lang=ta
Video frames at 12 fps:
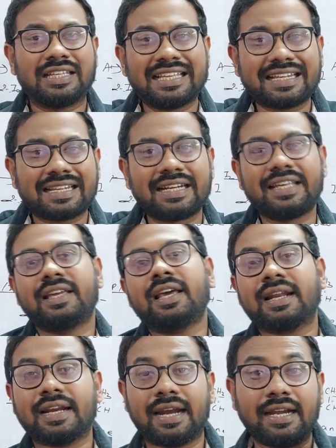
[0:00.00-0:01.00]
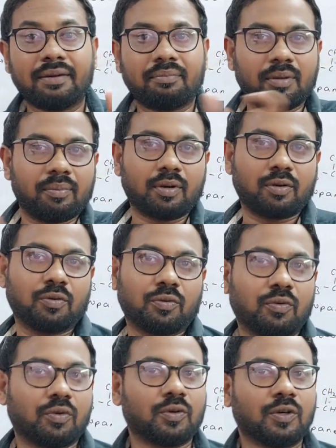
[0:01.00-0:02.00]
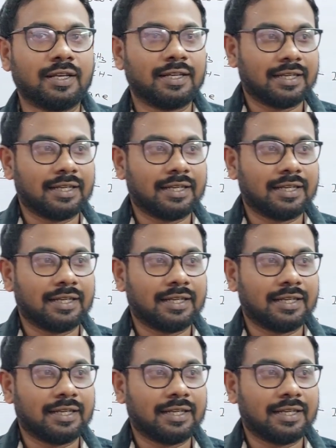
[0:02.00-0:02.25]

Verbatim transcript: இதுக்கிடையே ரேண்டம் நம்பர்னு ஒன்று வரும்